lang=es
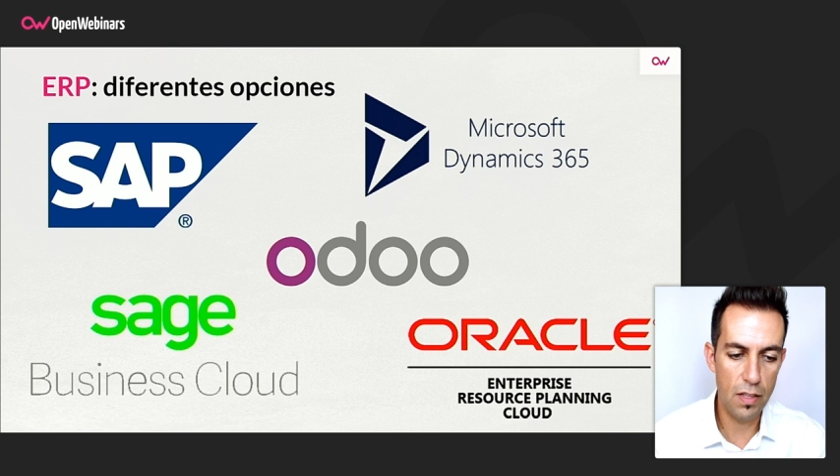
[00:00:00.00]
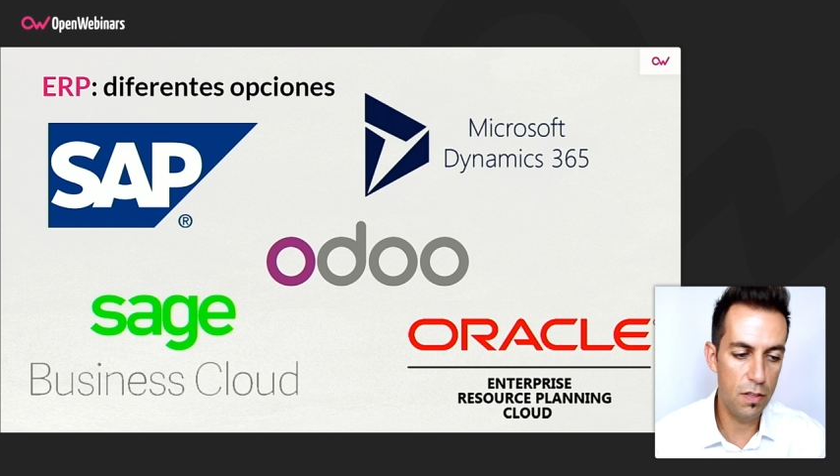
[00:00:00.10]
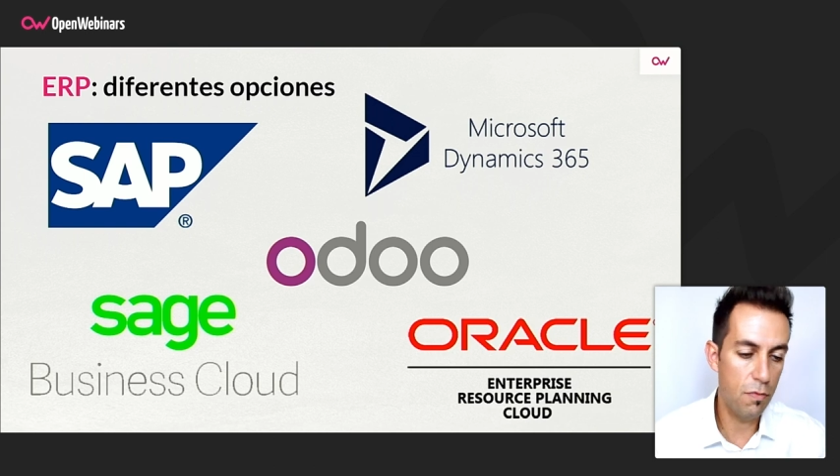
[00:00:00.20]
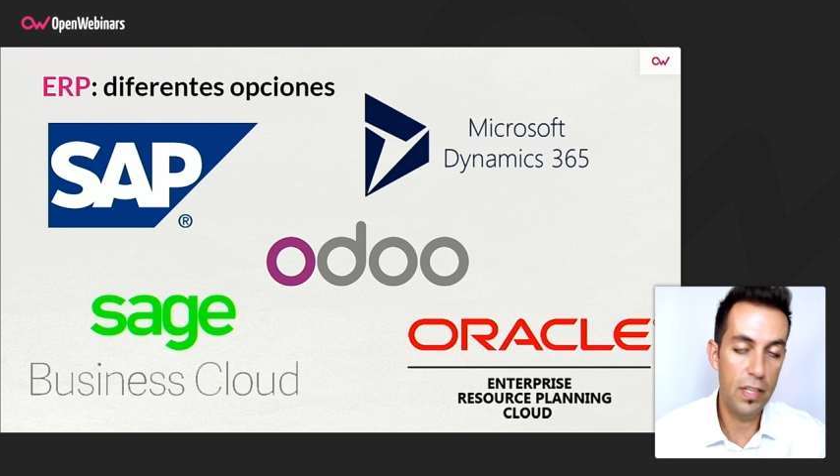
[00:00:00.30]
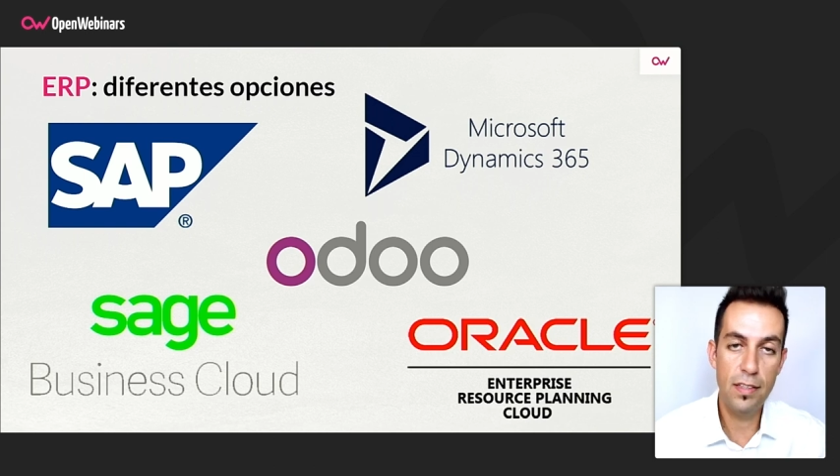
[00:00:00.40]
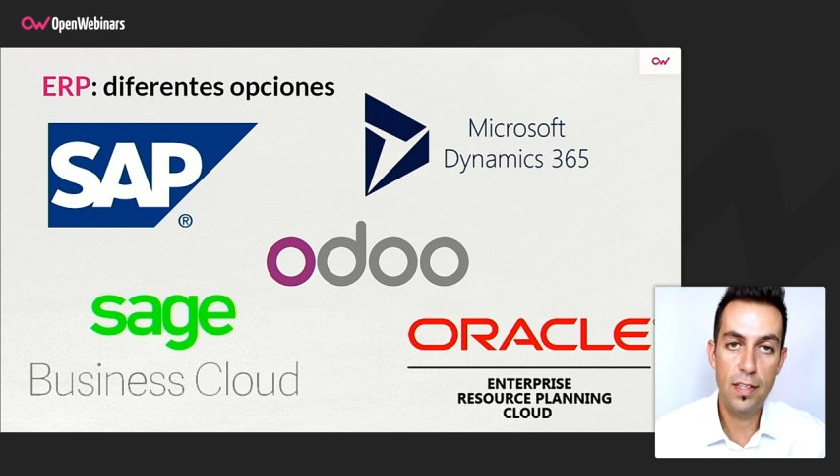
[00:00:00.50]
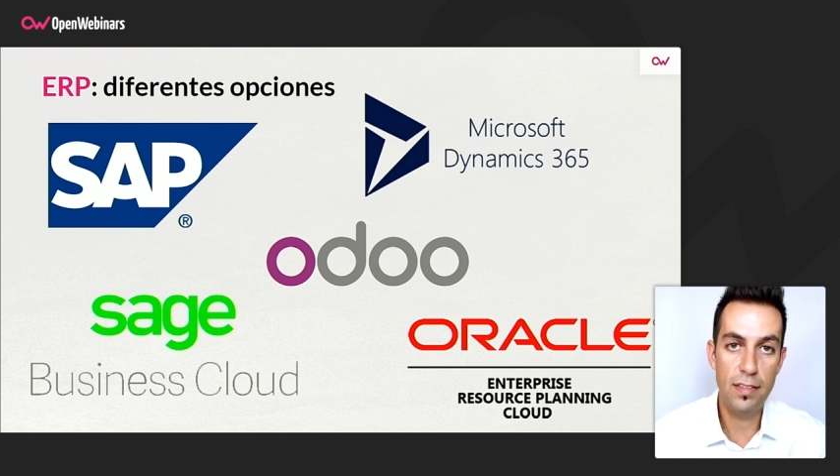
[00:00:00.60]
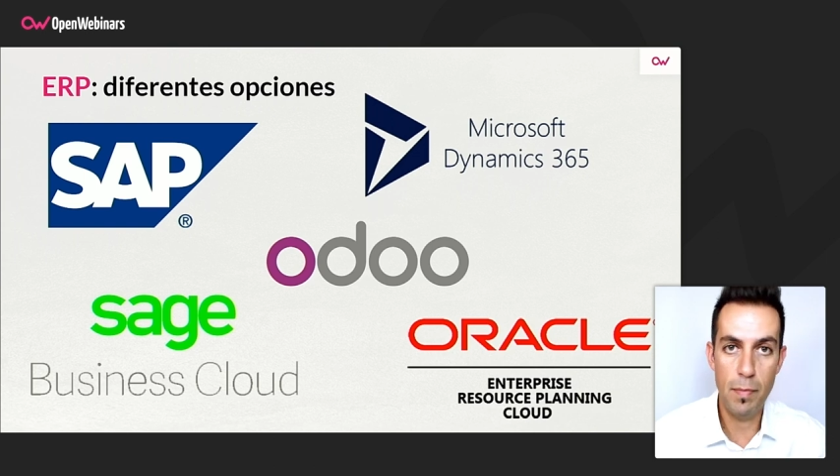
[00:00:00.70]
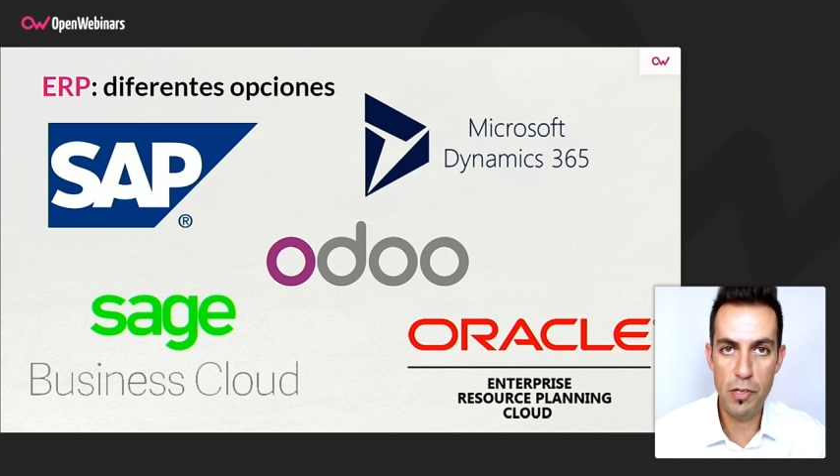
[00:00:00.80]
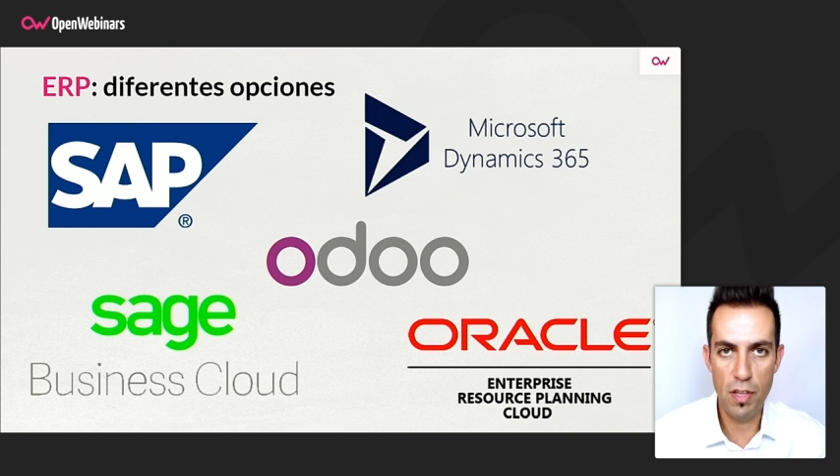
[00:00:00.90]
diferentes
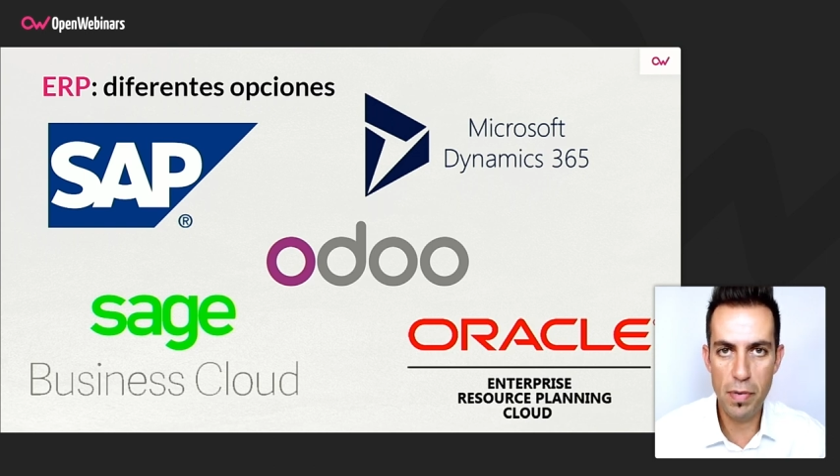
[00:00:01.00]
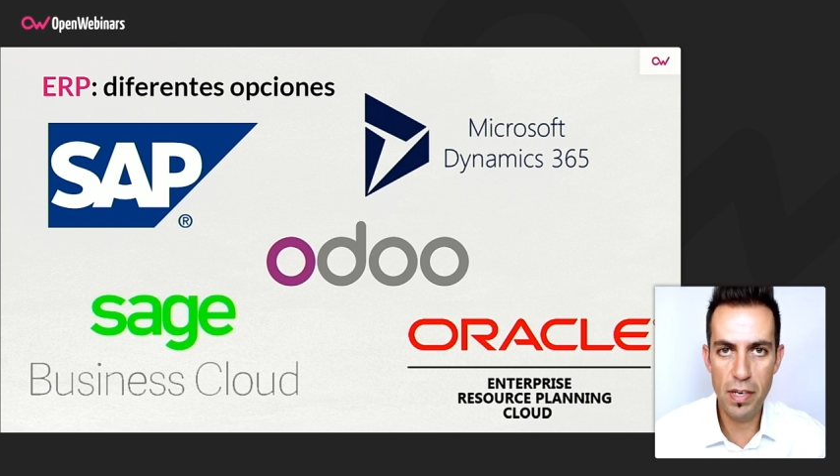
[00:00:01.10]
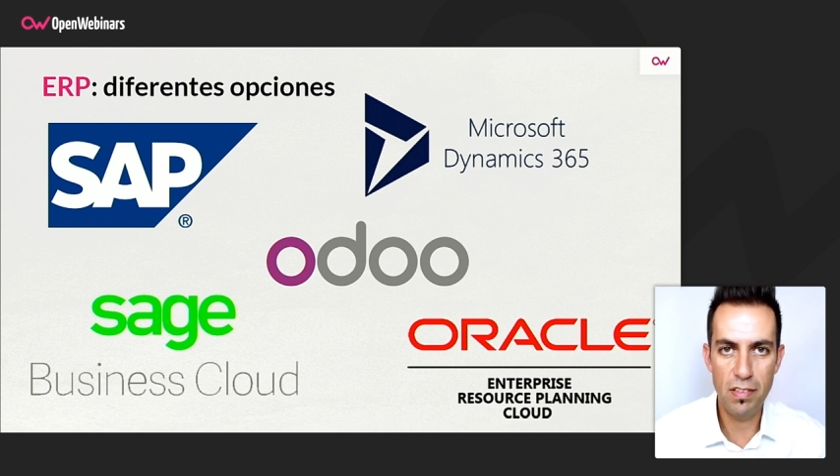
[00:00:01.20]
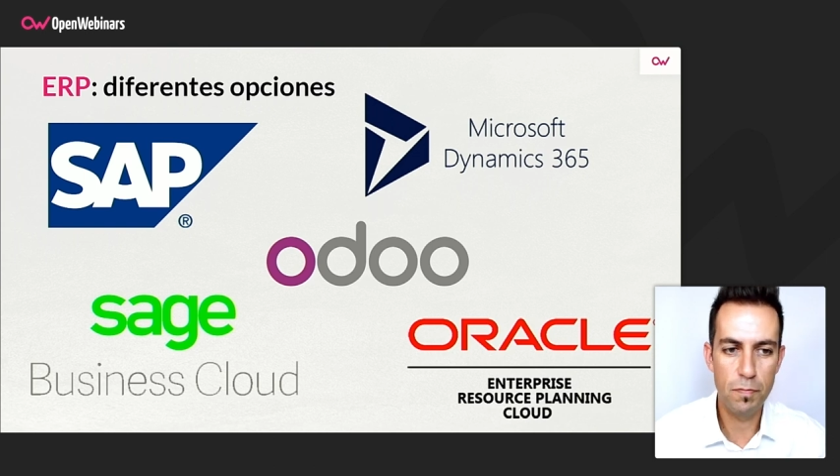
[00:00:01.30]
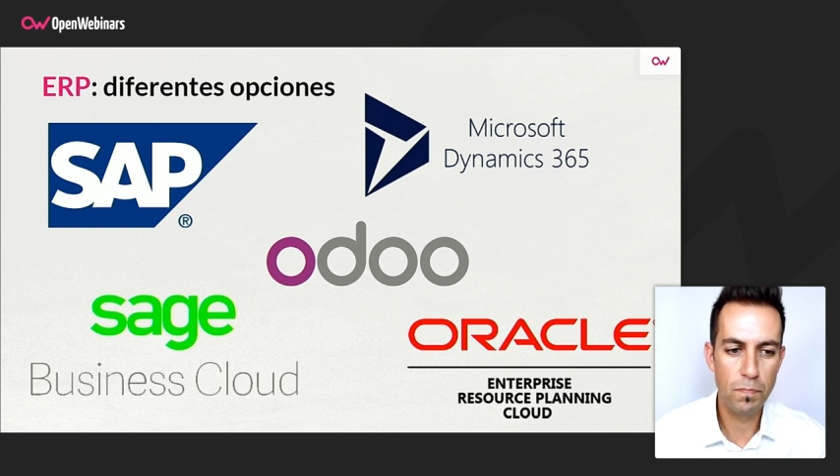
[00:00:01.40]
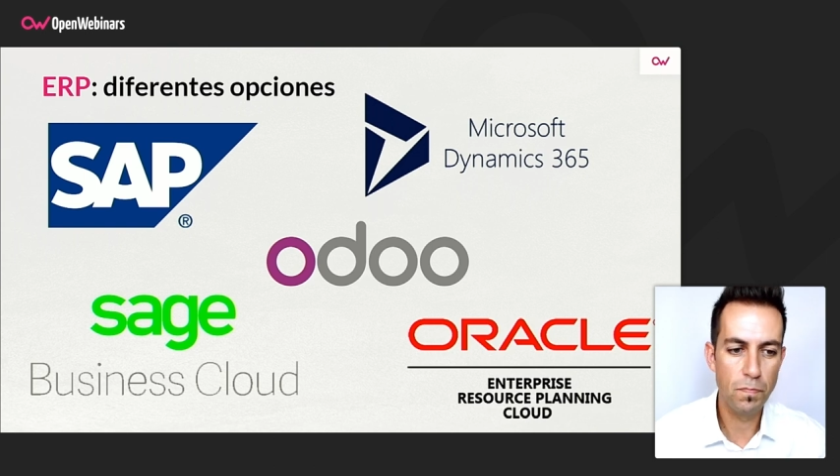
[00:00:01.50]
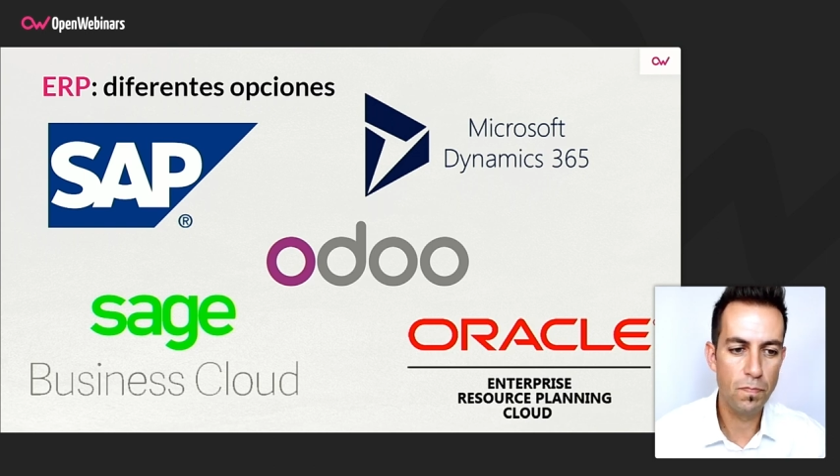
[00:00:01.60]
tamaños de empresas.